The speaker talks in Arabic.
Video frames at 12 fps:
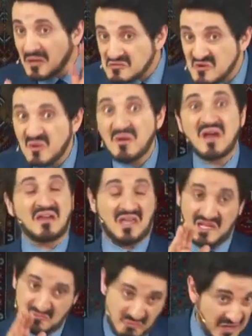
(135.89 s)
محسوبة
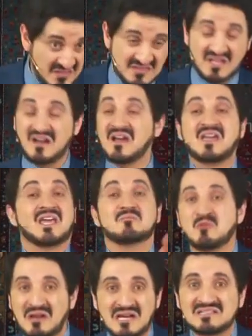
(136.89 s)
غير مقدرة غير
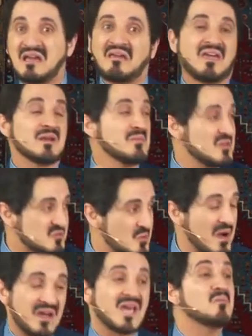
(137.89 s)
مرادة غير
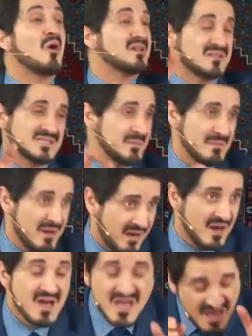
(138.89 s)
مرسومة غير مخططة
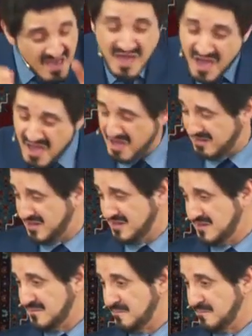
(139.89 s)
بالمرة هي هيك